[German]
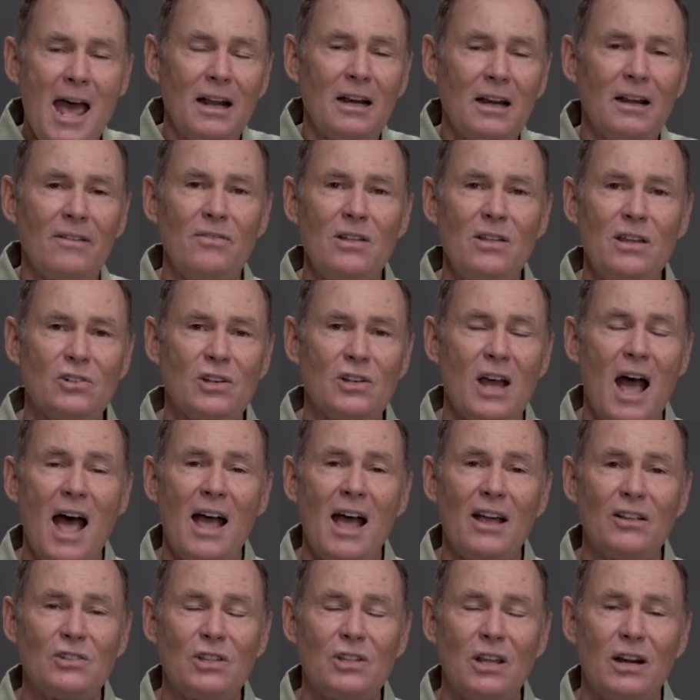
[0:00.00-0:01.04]
also auf der
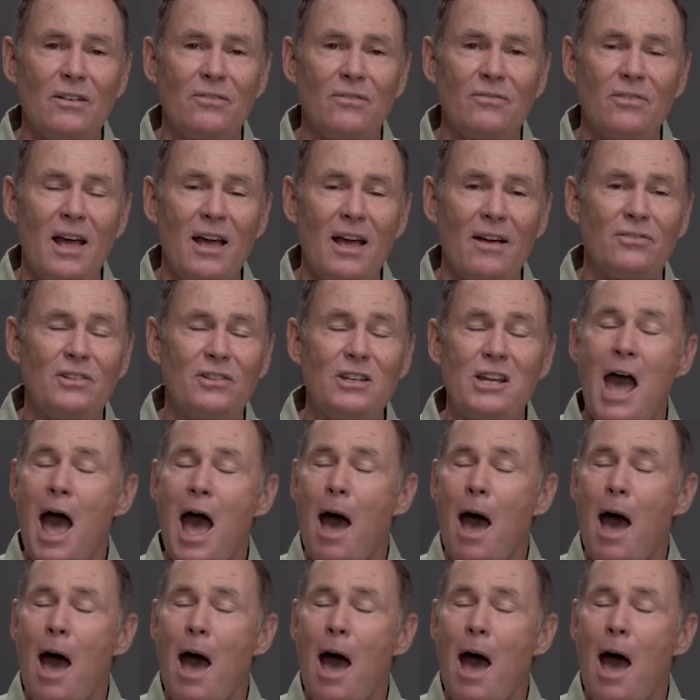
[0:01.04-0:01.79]
Spur aber